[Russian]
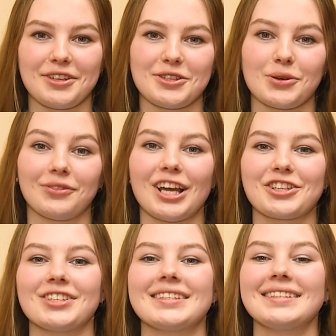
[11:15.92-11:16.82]
видео в
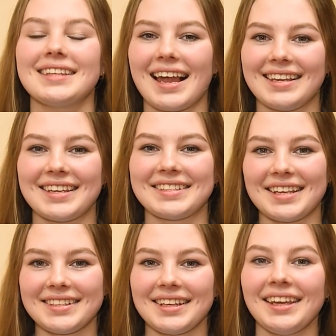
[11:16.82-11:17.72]
наши социальные
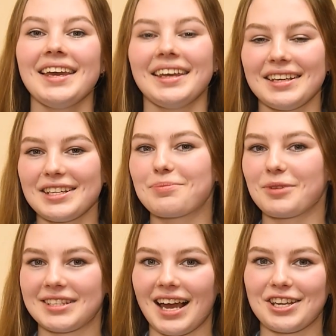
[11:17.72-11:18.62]
сети или
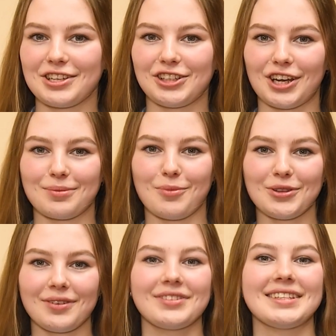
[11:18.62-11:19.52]
специальный чат-бот
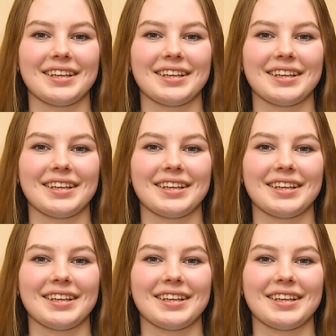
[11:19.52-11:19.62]
в